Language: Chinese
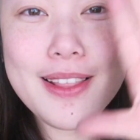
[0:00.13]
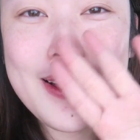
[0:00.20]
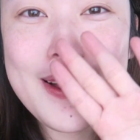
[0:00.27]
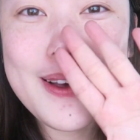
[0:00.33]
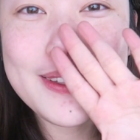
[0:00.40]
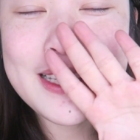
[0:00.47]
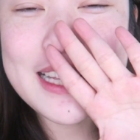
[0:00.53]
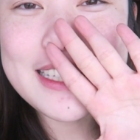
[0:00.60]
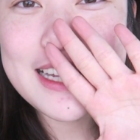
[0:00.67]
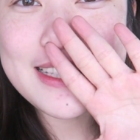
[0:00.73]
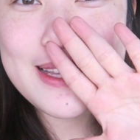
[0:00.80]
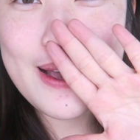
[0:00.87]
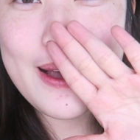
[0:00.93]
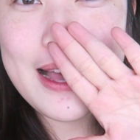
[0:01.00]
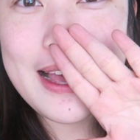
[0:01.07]
Hello，大家
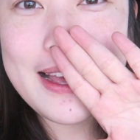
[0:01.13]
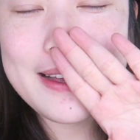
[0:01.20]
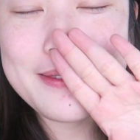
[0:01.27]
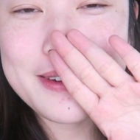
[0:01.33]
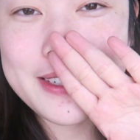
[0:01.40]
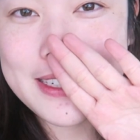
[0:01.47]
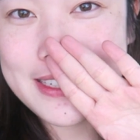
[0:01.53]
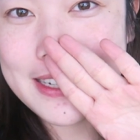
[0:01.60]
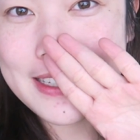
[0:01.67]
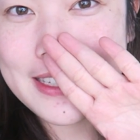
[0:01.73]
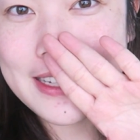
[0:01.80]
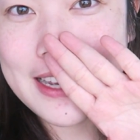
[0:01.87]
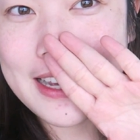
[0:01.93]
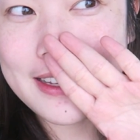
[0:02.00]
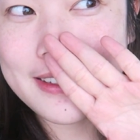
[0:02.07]
早安，我是
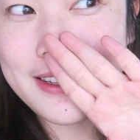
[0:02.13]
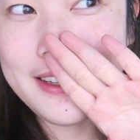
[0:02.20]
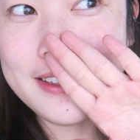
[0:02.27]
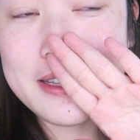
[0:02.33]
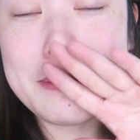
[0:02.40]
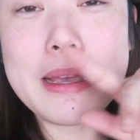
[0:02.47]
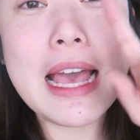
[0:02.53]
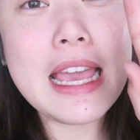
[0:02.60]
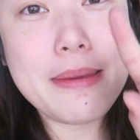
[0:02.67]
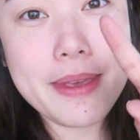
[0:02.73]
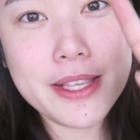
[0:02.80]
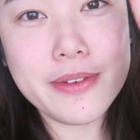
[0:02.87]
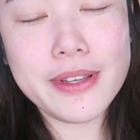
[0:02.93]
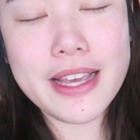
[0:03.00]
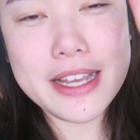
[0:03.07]
Jessica。哎，你们看影
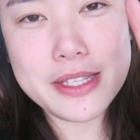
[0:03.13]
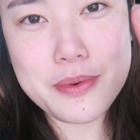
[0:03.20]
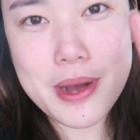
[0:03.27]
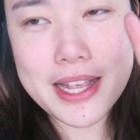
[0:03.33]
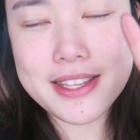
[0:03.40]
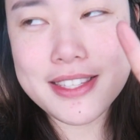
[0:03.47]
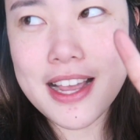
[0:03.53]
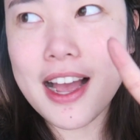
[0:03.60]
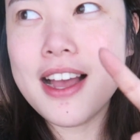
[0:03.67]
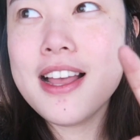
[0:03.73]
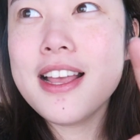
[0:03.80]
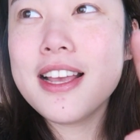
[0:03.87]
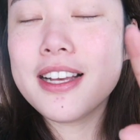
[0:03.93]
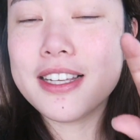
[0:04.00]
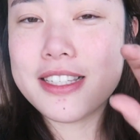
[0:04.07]
片的时候应该是晚上，
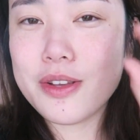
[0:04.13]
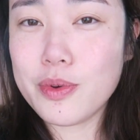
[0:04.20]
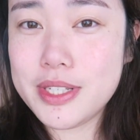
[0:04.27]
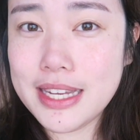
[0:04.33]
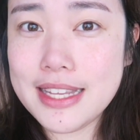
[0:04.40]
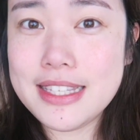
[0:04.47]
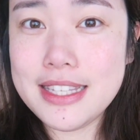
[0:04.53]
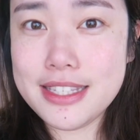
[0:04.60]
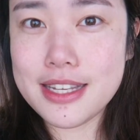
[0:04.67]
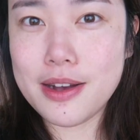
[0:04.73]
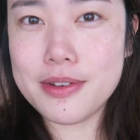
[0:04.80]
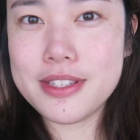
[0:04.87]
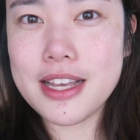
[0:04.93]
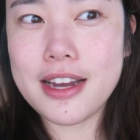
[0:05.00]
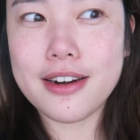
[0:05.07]
可是我现在是
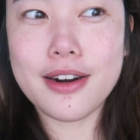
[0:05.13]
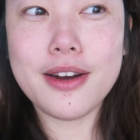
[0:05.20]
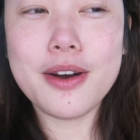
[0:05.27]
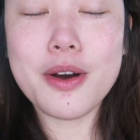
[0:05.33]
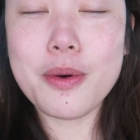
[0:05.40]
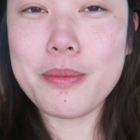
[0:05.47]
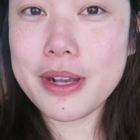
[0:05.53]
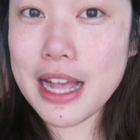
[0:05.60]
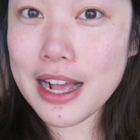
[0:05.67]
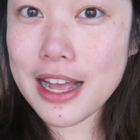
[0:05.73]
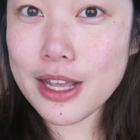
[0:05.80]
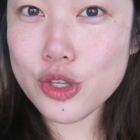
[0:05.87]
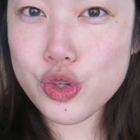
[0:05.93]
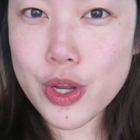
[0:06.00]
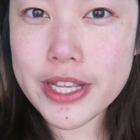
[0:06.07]
早上。然后我们刚
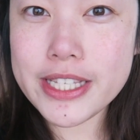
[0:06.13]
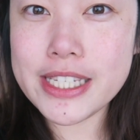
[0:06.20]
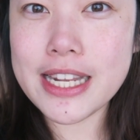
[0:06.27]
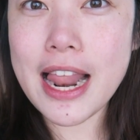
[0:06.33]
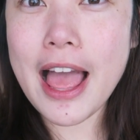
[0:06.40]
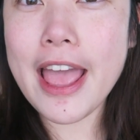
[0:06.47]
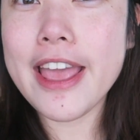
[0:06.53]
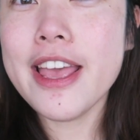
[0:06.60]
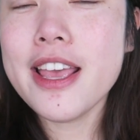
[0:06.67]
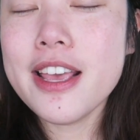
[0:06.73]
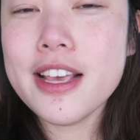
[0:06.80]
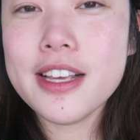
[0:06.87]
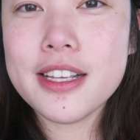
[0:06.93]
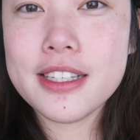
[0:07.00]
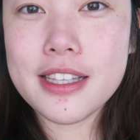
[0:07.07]
刚睡起来，
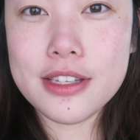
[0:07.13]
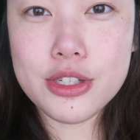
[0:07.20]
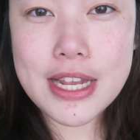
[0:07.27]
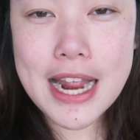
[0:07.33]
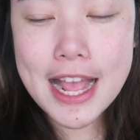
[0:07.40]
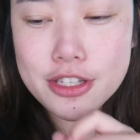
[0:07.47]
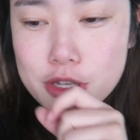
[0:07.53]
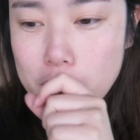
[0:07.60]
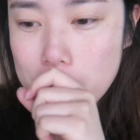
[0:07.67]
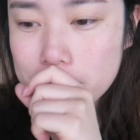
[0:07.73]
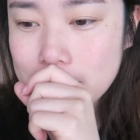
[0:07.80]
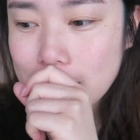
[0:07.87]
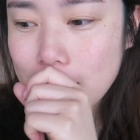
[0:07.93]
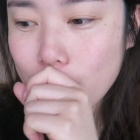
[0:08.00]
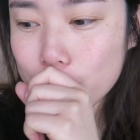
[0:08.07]
起来之后
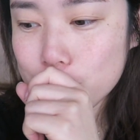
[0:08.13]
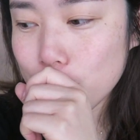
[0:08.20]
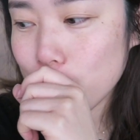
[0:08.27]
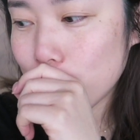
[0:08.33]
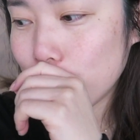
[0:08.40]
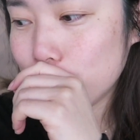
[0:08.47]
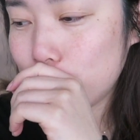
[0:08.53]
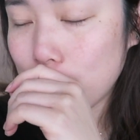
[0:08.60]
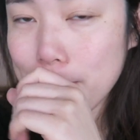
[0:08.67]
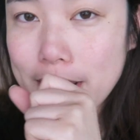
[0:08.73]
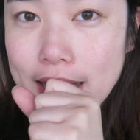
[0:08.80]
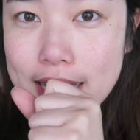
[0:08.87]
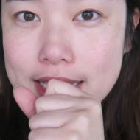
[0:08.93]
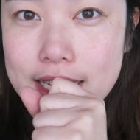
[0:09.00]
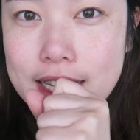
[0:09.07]
呢，我就准
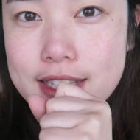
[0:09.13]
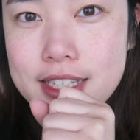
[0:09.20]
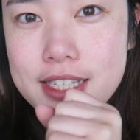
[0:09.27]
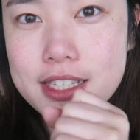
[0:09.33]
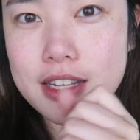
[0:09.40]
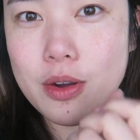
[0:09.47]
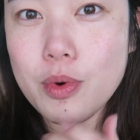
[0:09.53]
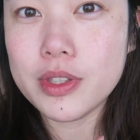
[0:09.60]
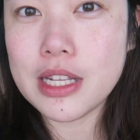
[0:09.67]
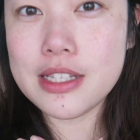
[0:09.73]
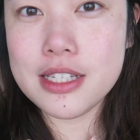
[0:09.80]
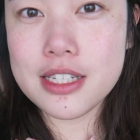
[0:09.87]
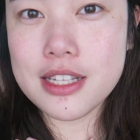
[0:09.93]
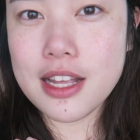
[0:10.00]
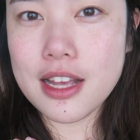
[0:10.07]
备了一些吃的，我的
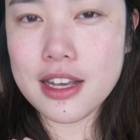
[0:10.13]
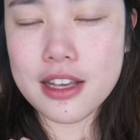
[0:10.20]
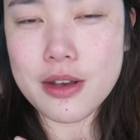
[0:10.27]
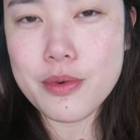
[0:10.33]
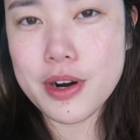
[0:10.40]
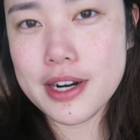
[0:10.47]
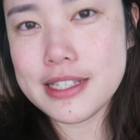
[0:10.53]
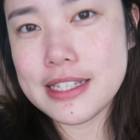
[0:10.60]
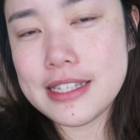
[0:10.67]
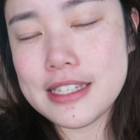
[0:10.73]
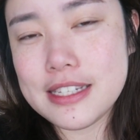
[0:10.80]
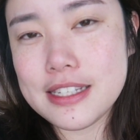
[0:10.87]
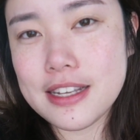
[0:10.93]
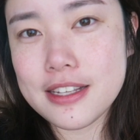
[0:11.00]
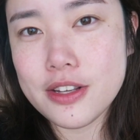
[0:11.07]
吃的跟我儿子
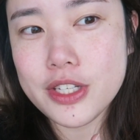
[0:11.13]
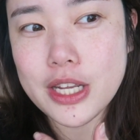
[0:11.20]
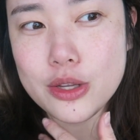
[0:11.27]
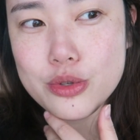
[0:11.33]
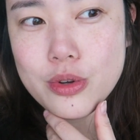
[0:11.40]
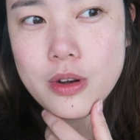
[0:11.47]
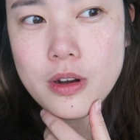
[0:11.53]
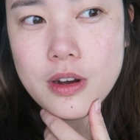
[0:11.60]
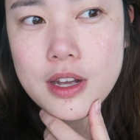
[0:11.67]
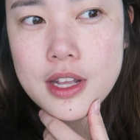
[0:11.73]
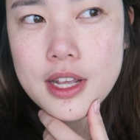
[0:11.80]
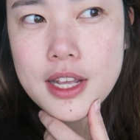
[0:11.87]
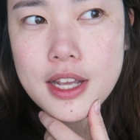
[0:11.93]
吃的，都想说，